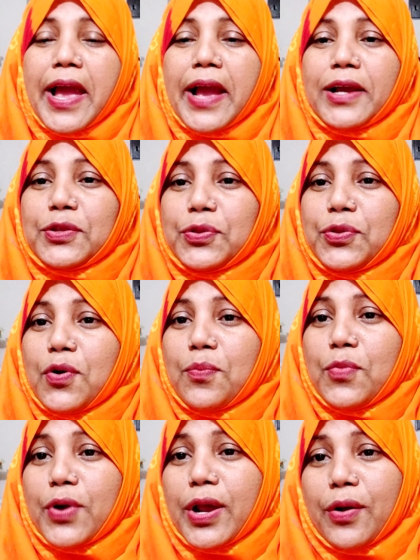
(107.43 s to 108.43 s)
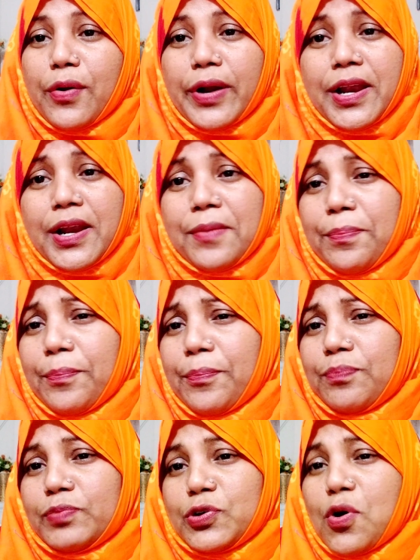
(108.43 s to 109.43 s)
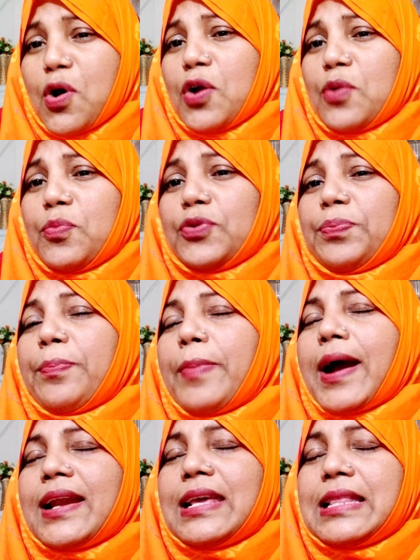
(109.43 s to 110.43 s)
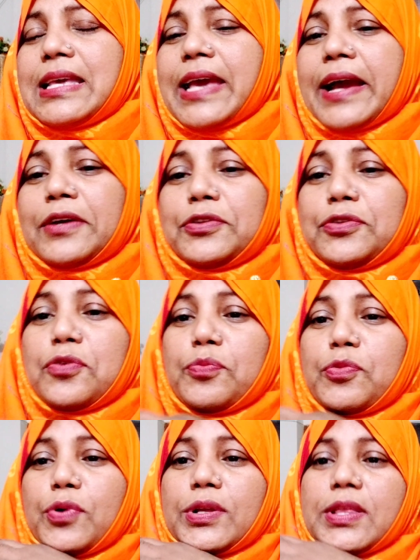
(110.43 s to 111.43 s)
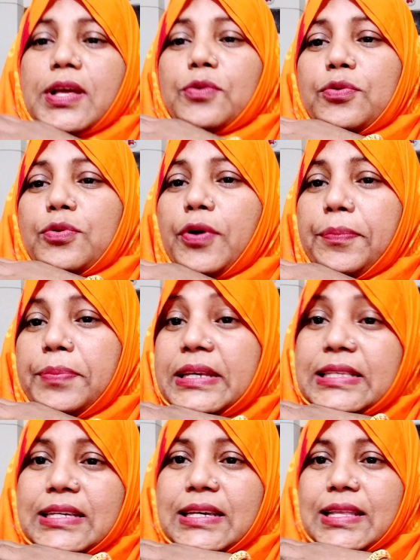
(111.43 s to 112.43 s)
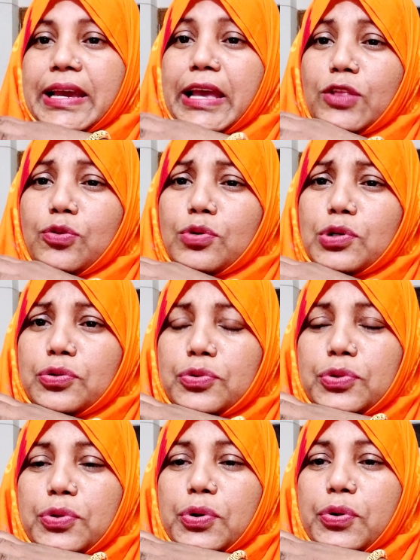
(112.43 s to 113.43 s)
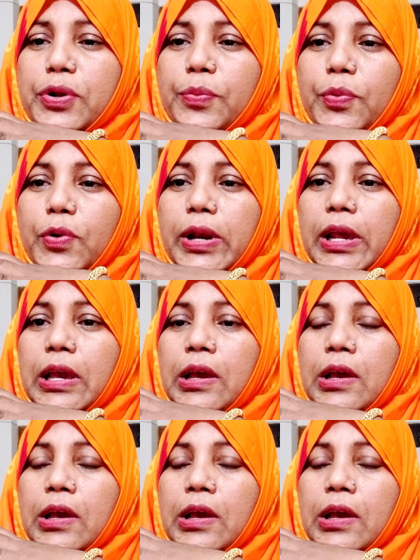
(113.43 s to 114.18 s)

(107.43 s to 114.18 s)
একদম মনে করেন শরবত পানি দিয়ে একদম কথাগুলো ভিজিয়ে দেয় এত সুন্দর করে বলে